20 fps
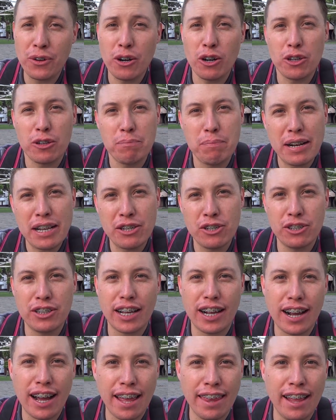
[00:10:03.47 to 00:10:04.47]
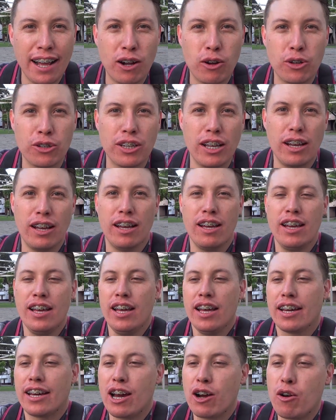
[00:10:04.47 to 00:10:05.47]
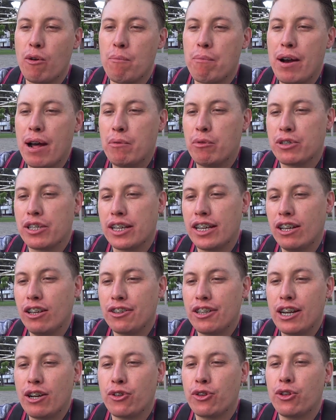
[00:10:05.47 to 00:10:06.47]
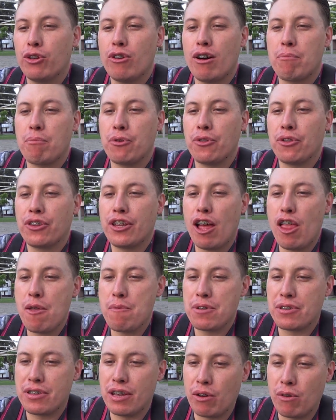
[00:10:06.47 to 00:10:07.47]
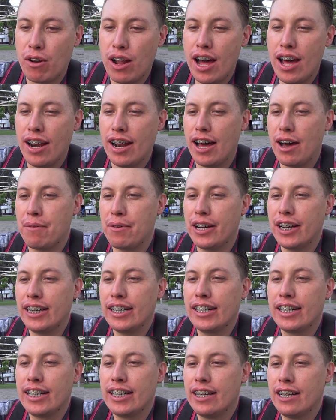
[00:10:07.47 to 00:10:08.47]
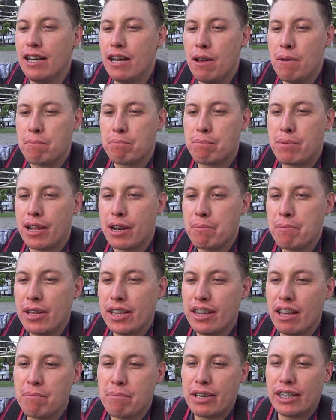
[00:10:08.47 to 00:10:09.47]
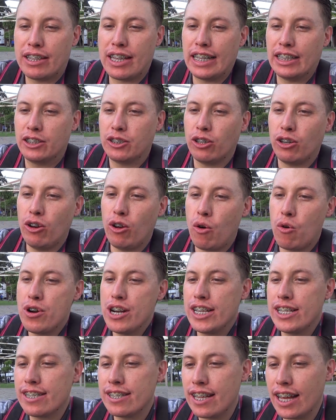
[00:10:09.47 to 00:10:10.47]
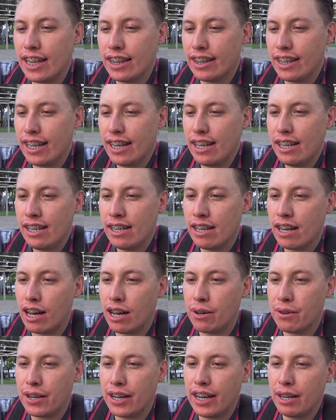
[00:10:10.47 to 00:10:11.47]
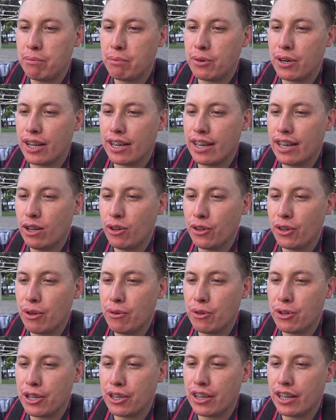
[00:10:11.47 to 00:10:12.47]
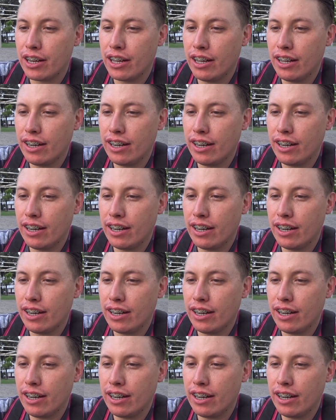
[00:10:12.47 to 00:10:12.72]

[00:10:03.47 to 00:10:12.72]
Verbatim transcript: fueron los precios de cada cosa que compramos. Aquí lo traigo todo apuntado en mi celular, a ver... permítanme tan solo un instante. A ver, por aquí lo debo de A ver,